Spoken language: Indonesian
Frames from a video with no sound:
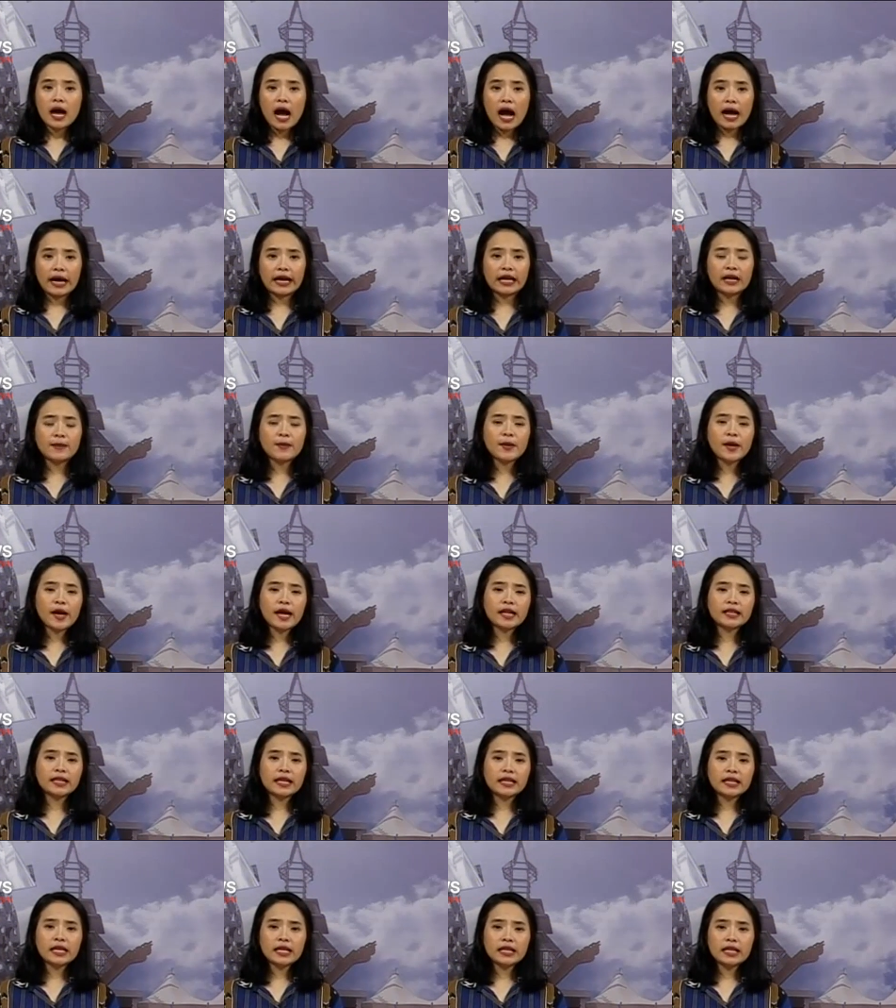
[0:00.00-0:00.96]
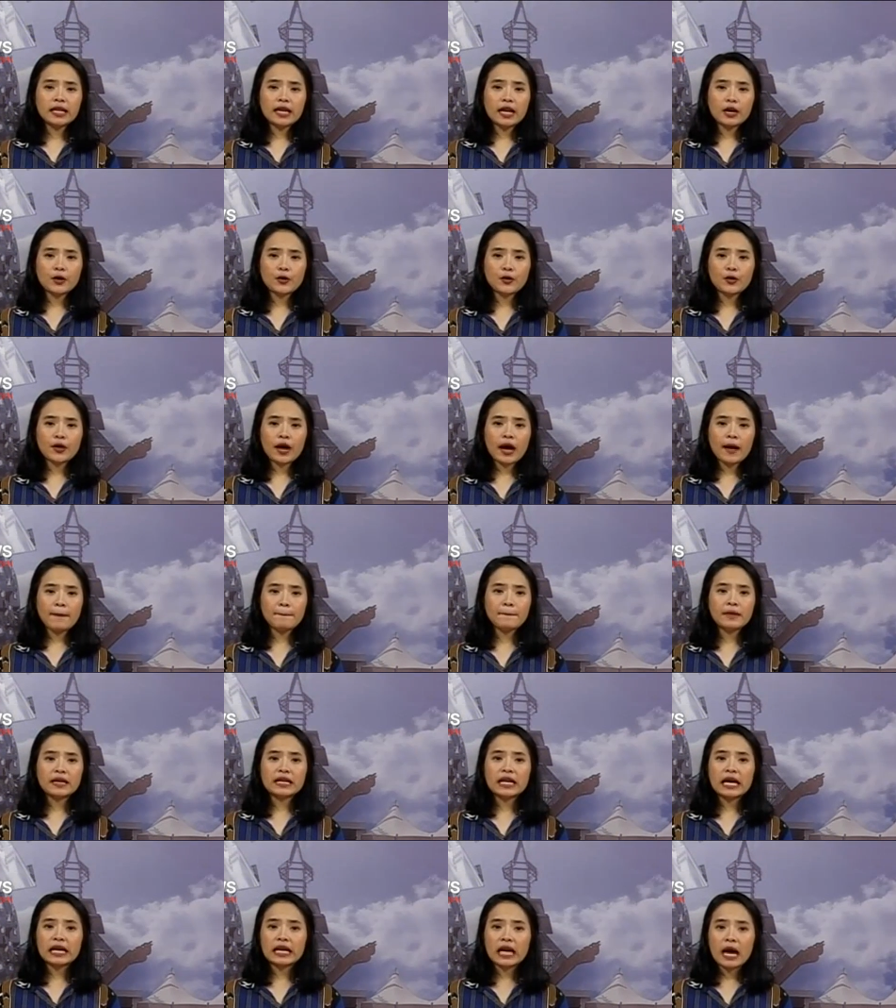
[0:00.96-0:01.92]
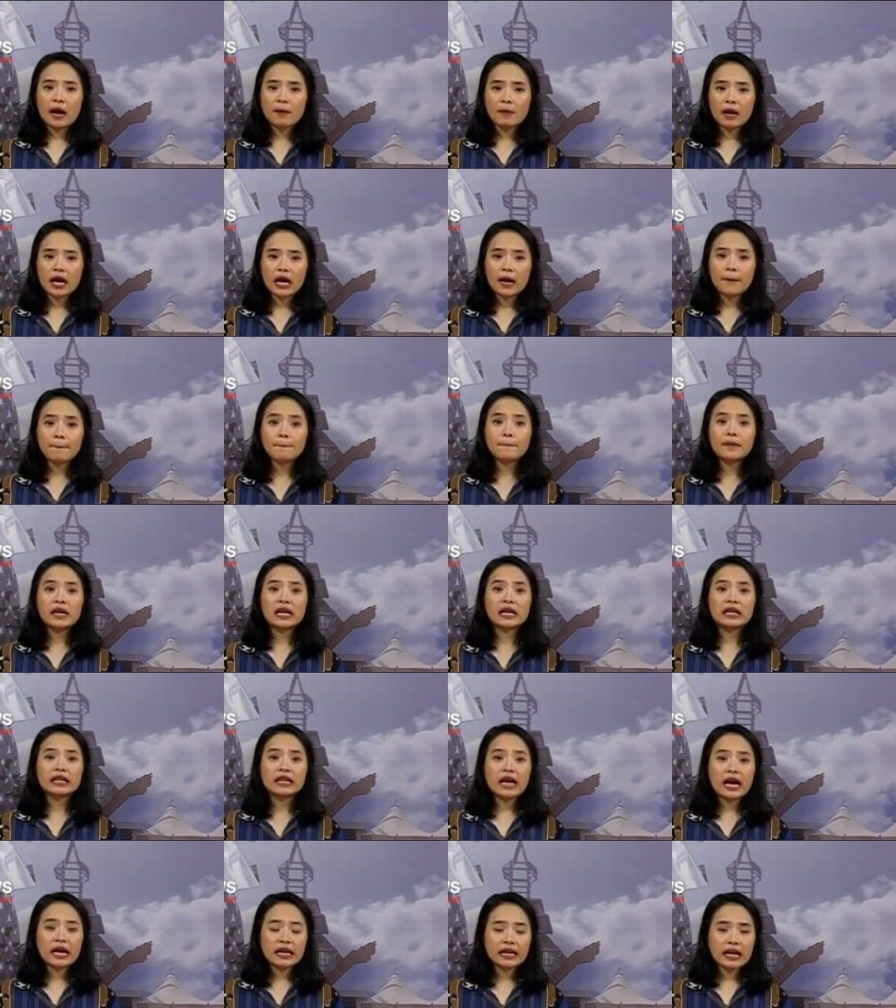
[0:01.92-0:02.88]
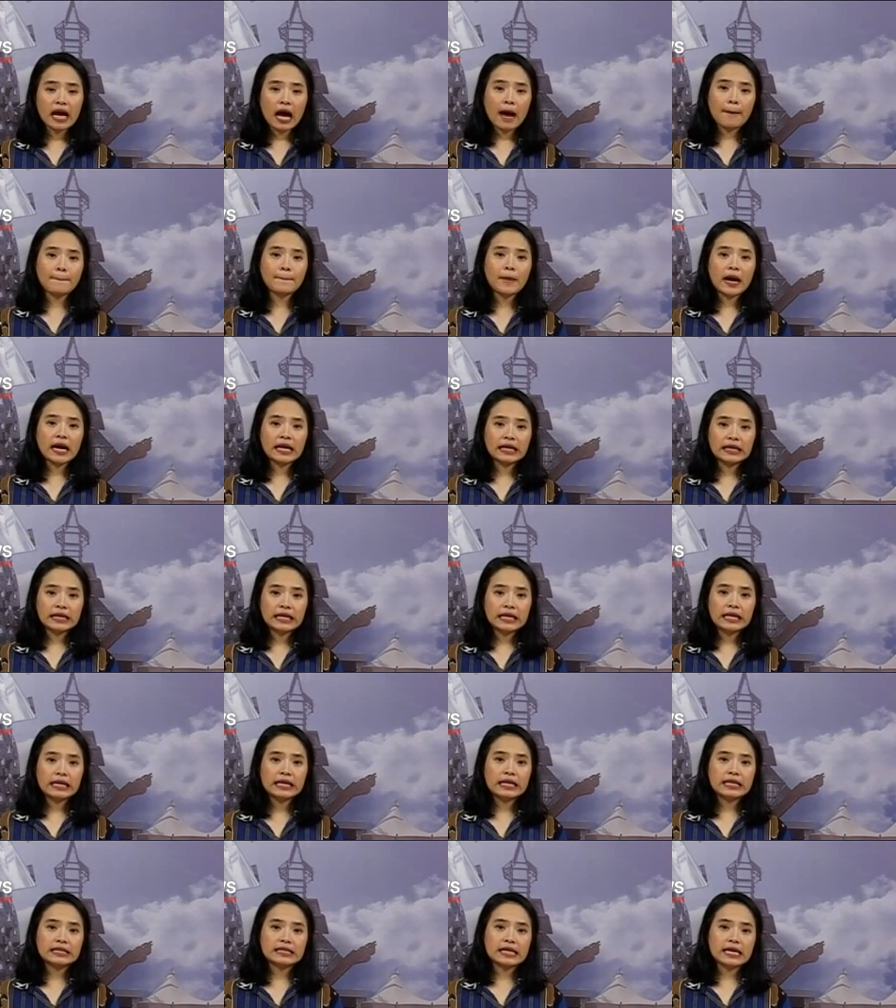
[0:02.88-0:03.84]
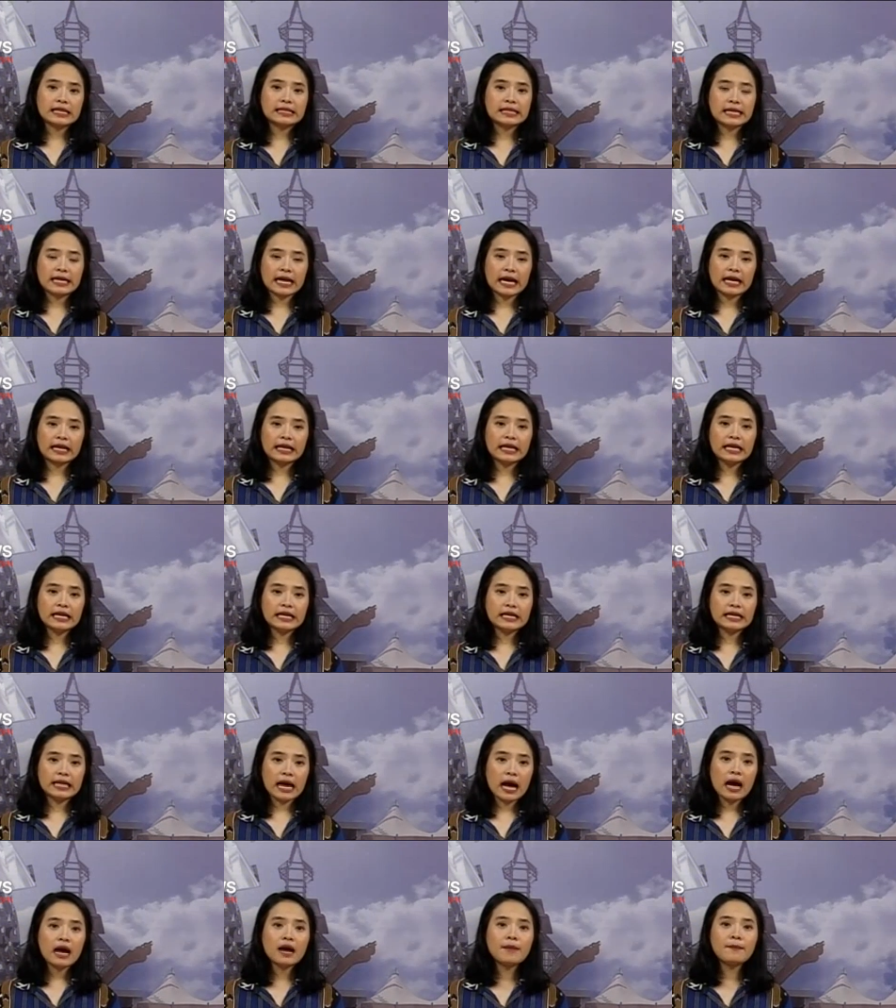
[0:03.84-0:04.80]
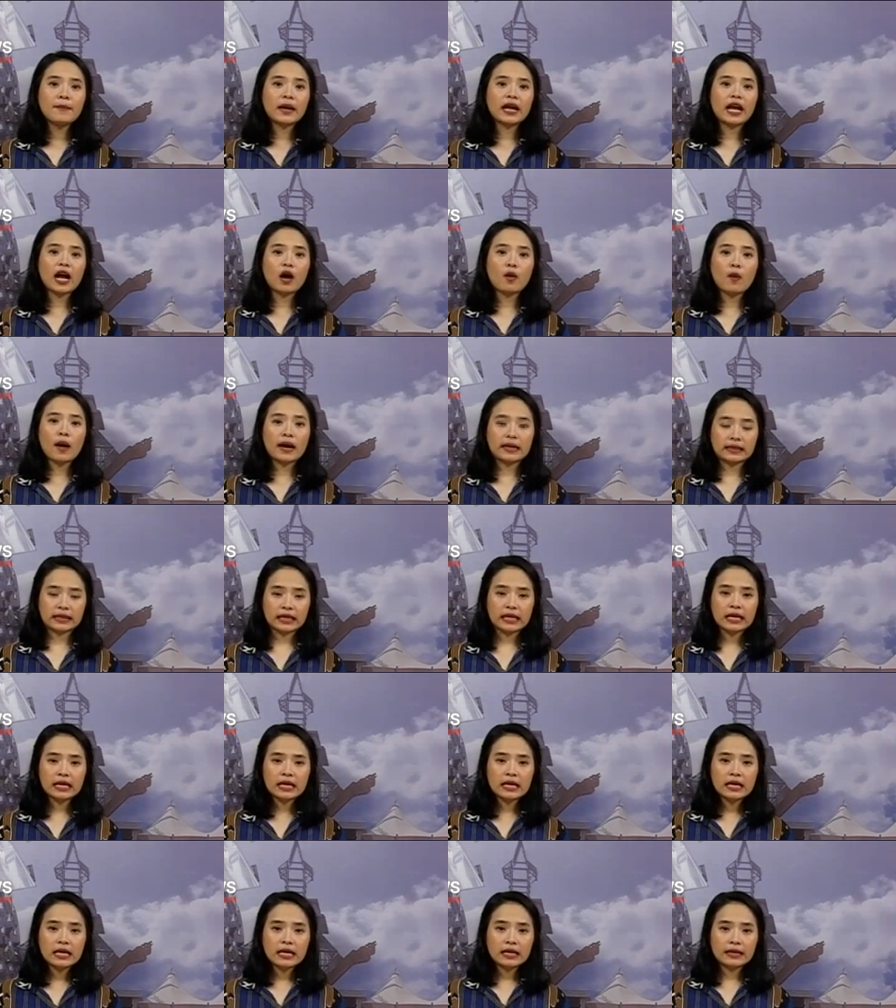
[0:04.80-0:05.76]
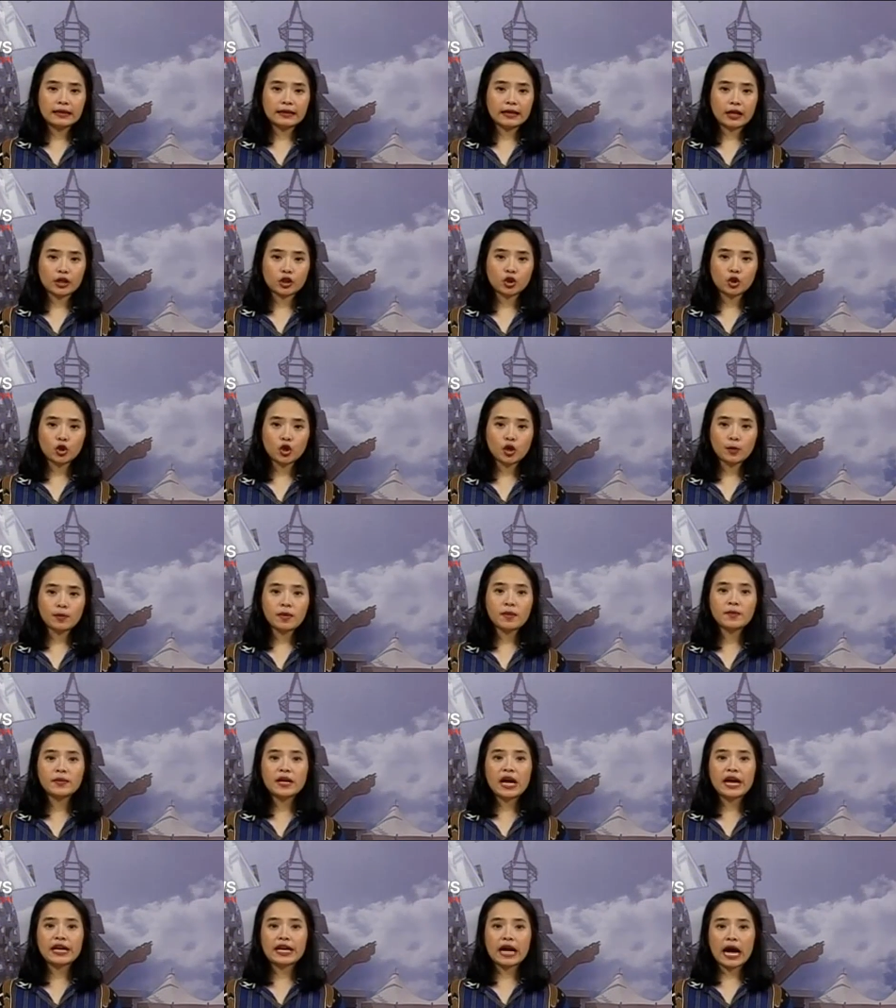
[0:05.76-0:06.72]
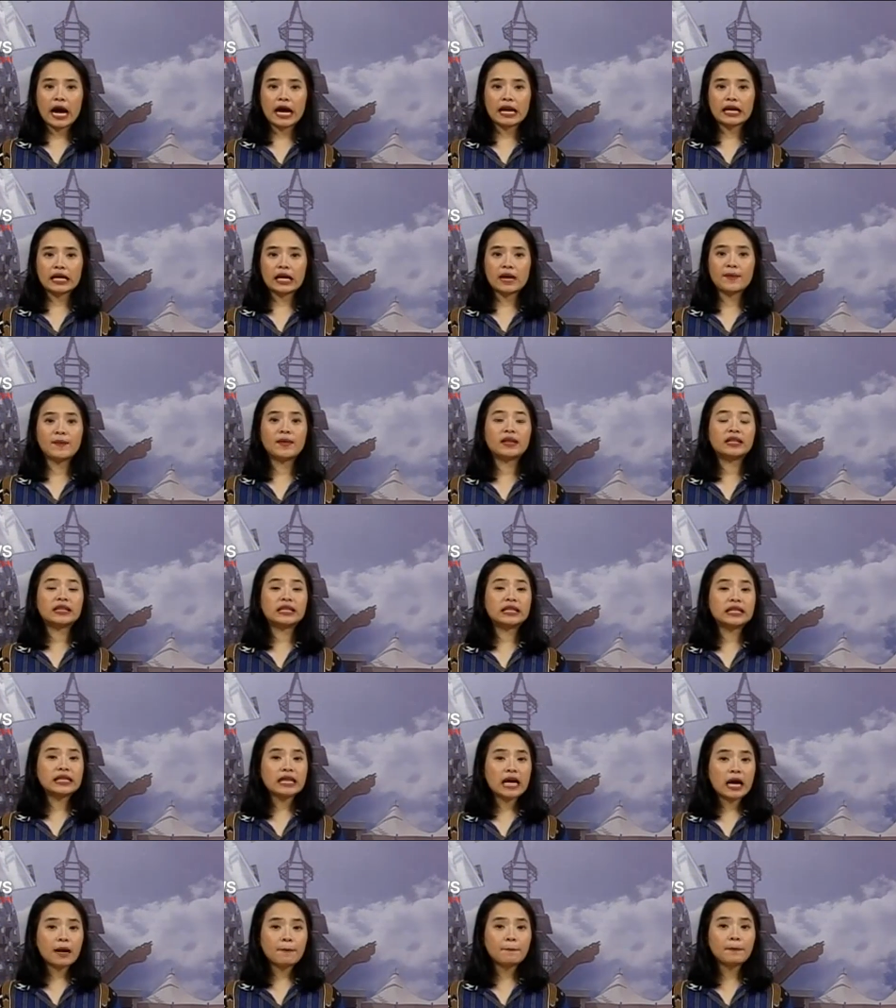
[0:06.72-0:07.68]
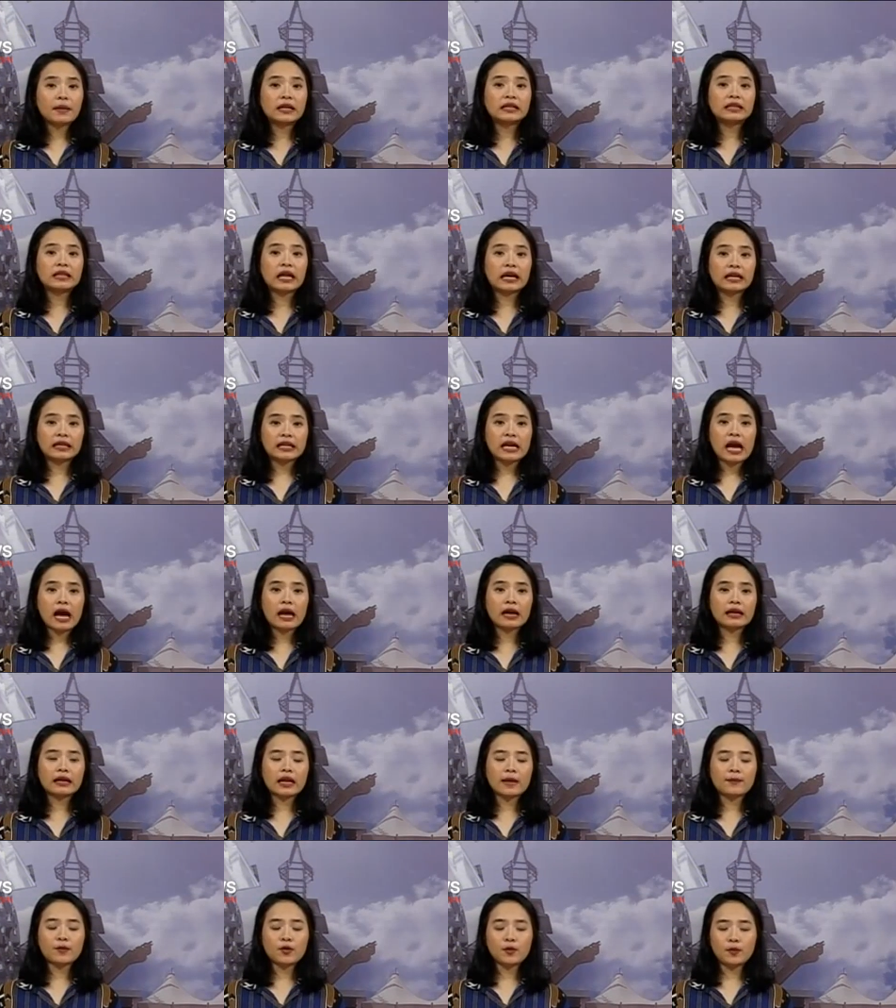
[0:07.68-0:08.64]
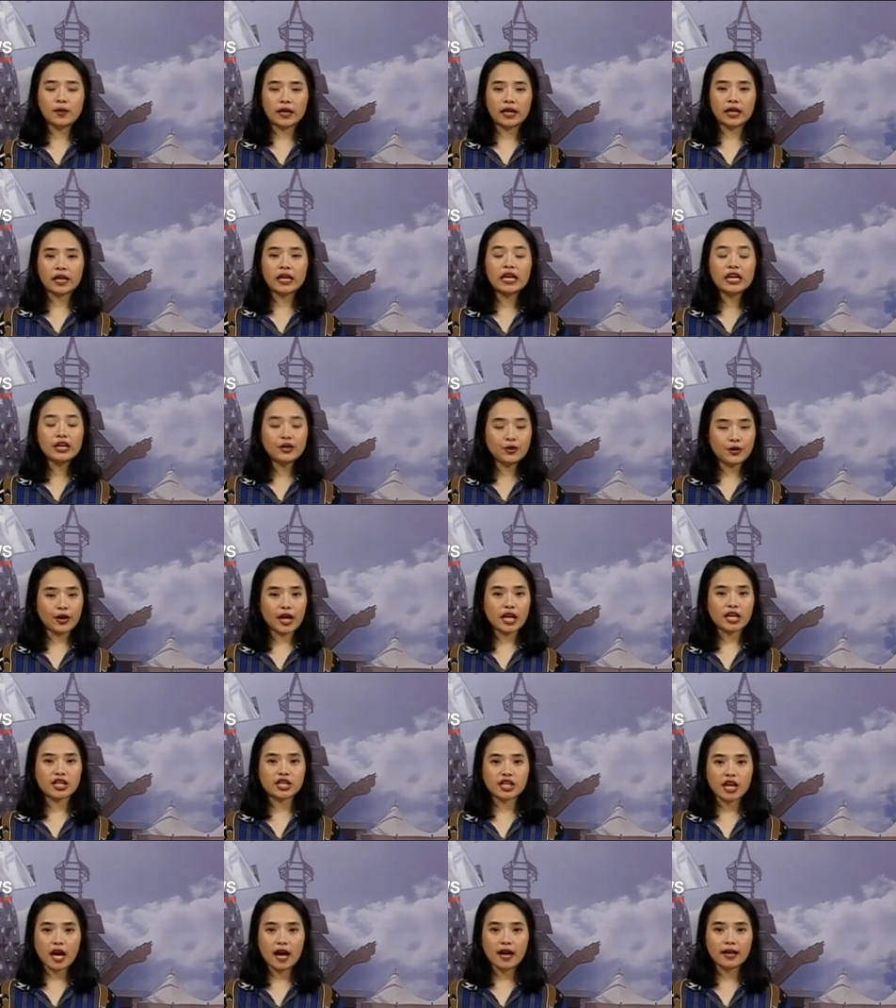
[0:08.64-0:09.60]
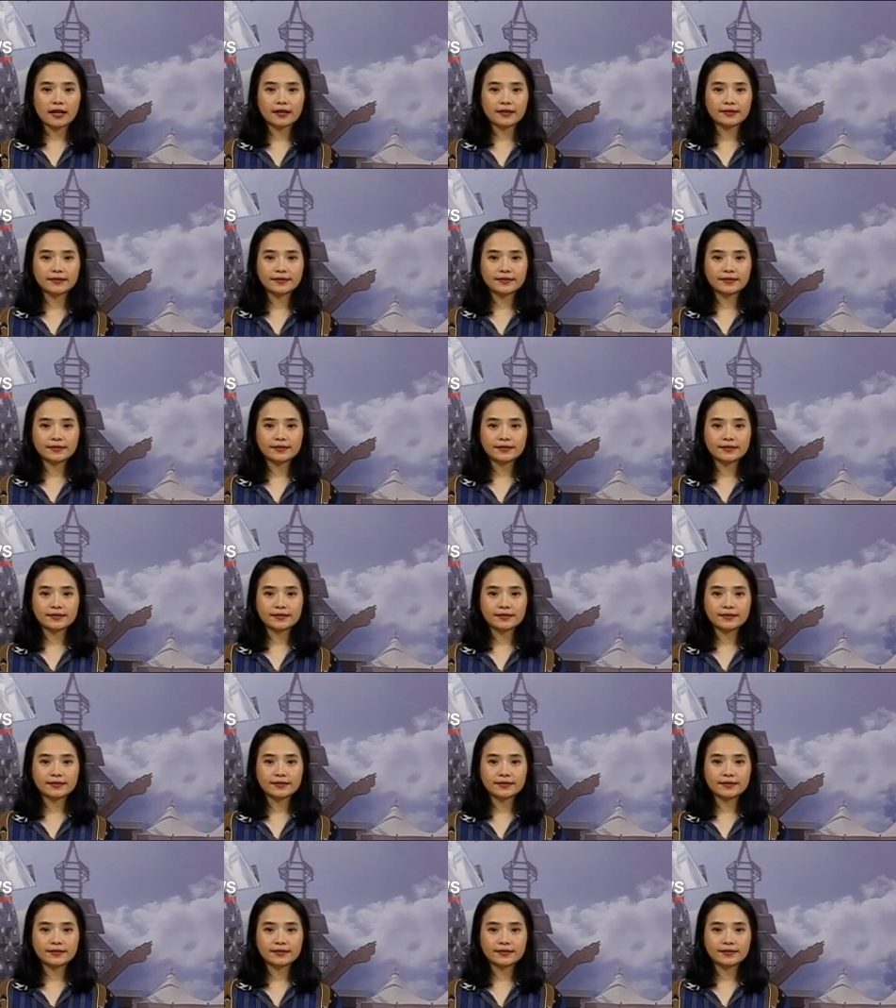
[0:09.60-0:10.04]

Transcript: akhir pekan tadi dilakukan penanaman berdana padi disaksikan Indah Megawati, Direktur Pembiayaan Kementerian Pertanian Republik Indonesia.